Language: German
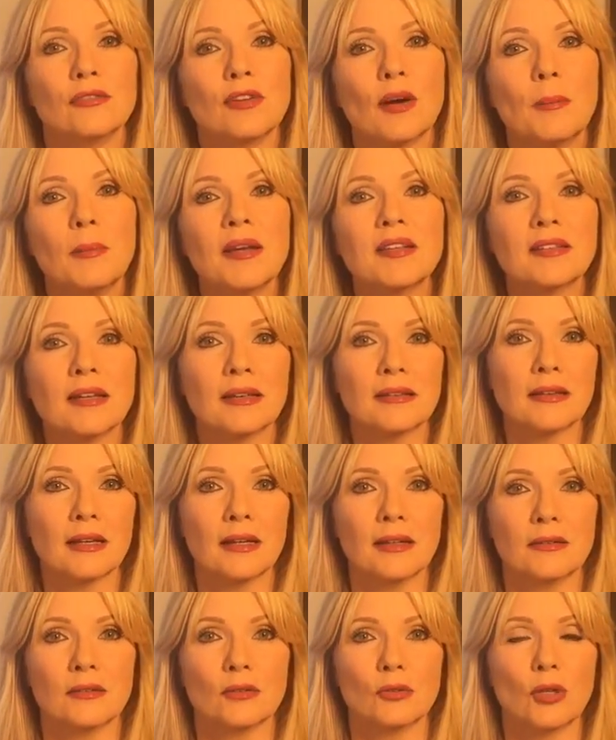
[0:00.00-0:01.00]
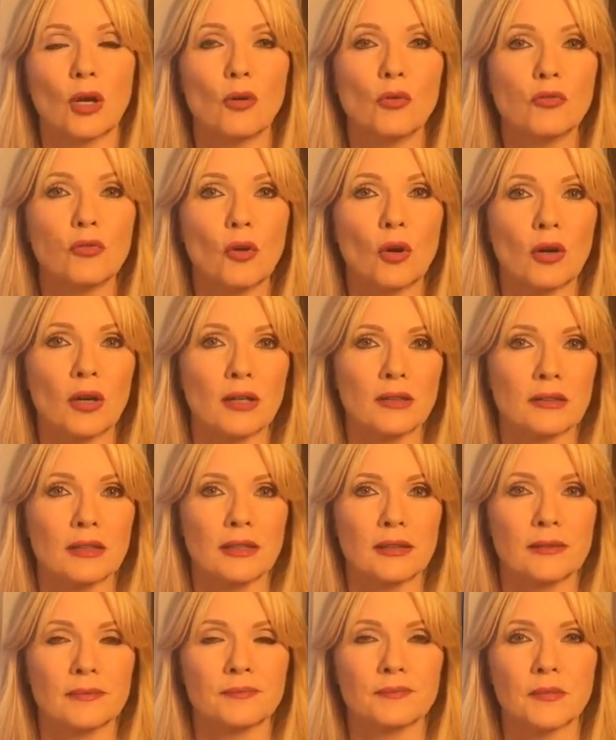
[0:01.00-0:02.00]
verbessern kann und auflockern
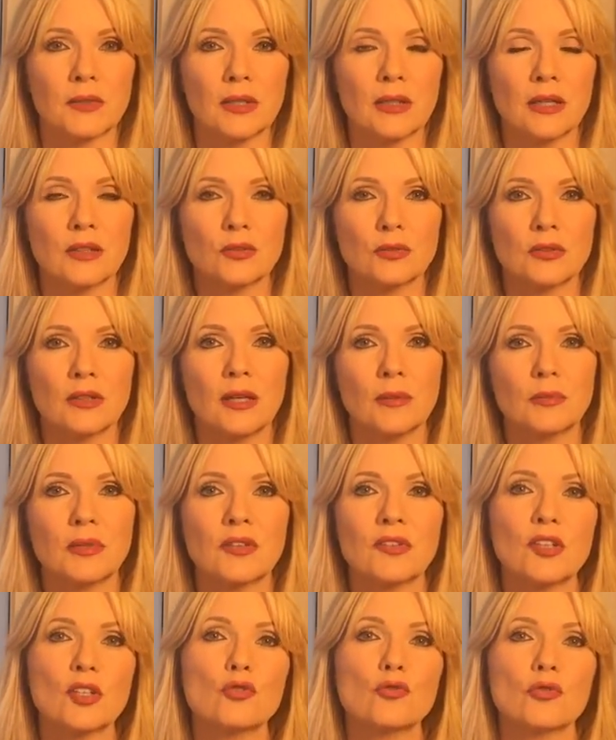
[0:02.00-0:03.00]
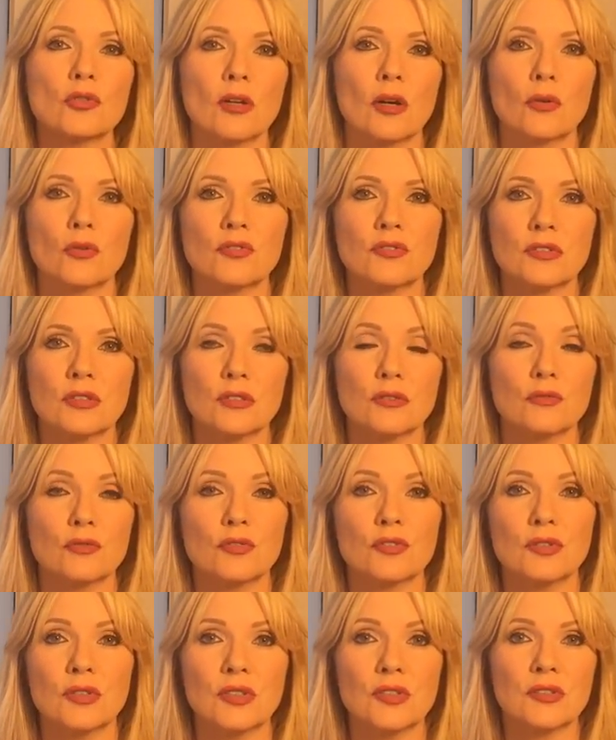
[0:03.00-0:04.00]
kann. Ne? Also da habt ihr sehr schöne Aussichten
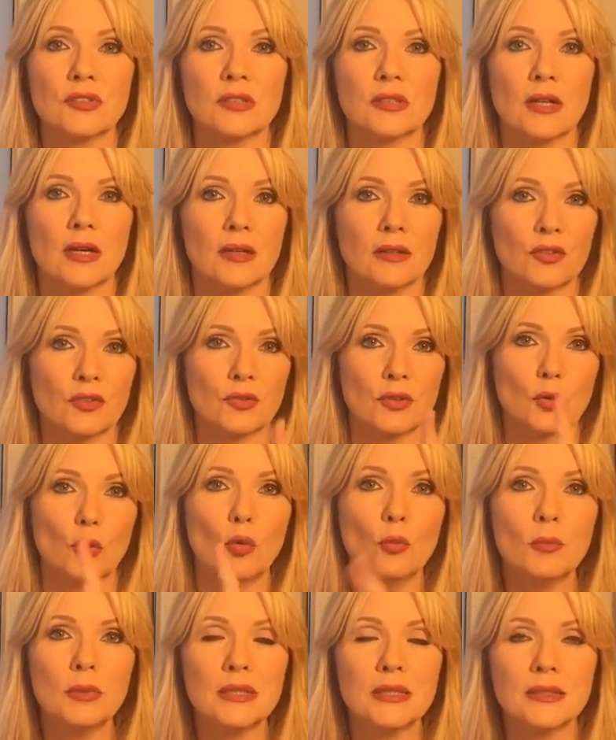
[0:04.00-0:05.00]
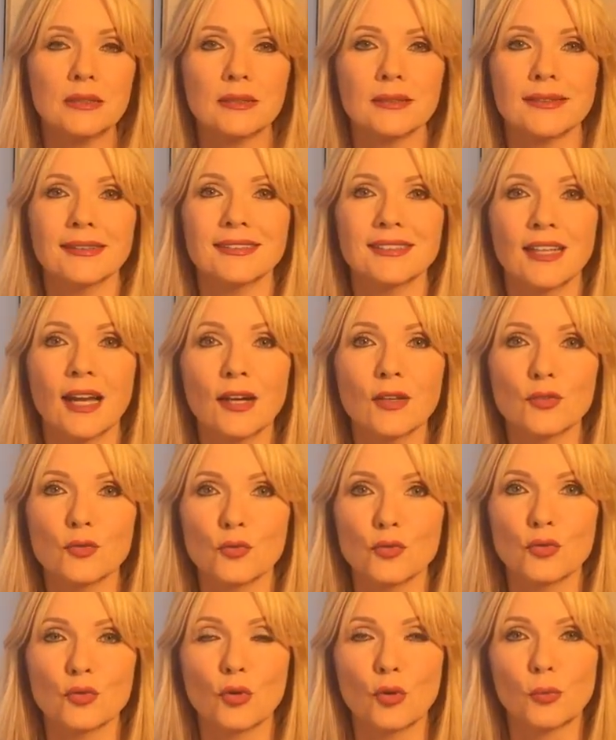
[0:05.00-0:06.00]
fürs nächste Jahr, deswegen unbedingt das
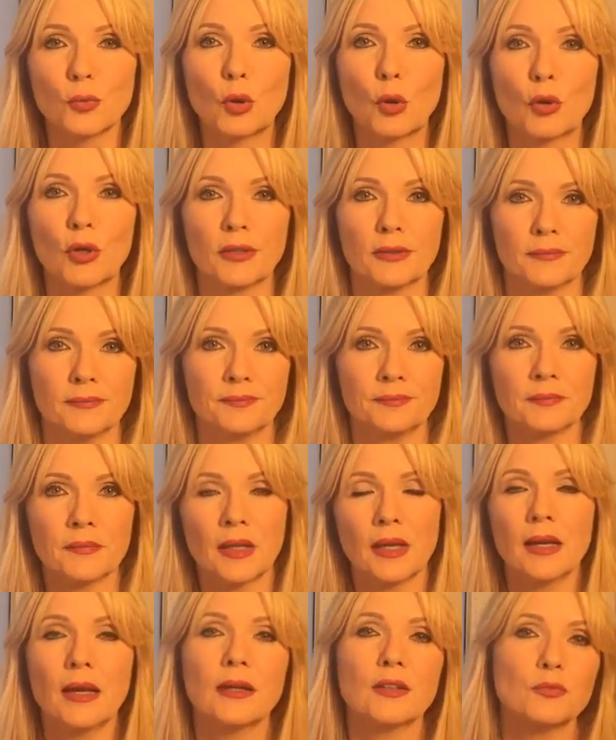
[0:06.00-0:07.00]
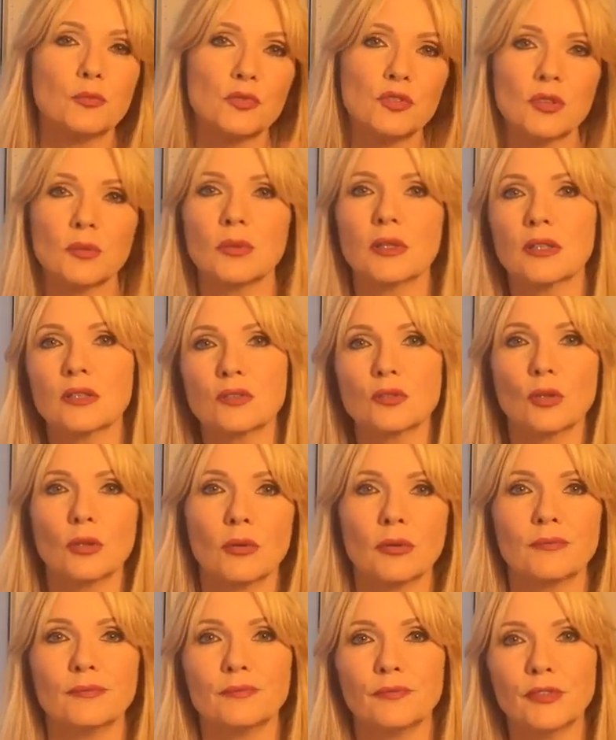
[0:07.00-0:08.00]
Jahreshoroskop gucken. Muss ich aber erst noch
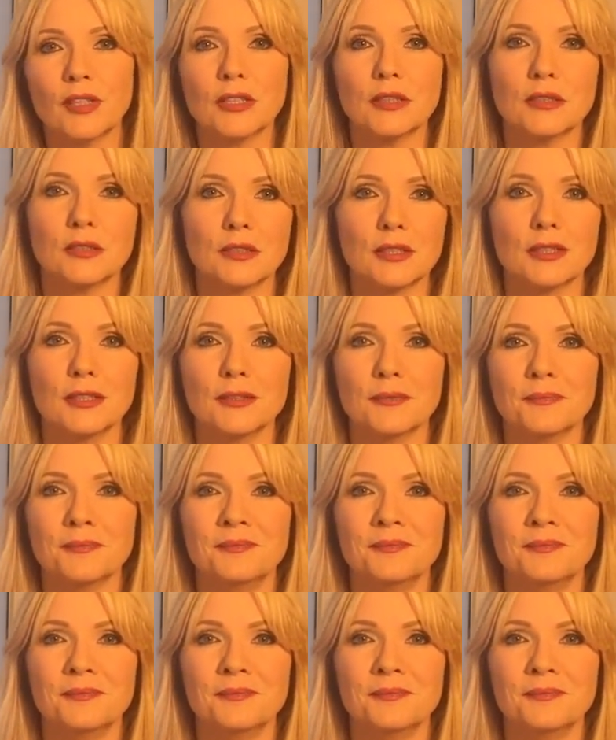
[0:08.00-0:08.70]
fertig drehen.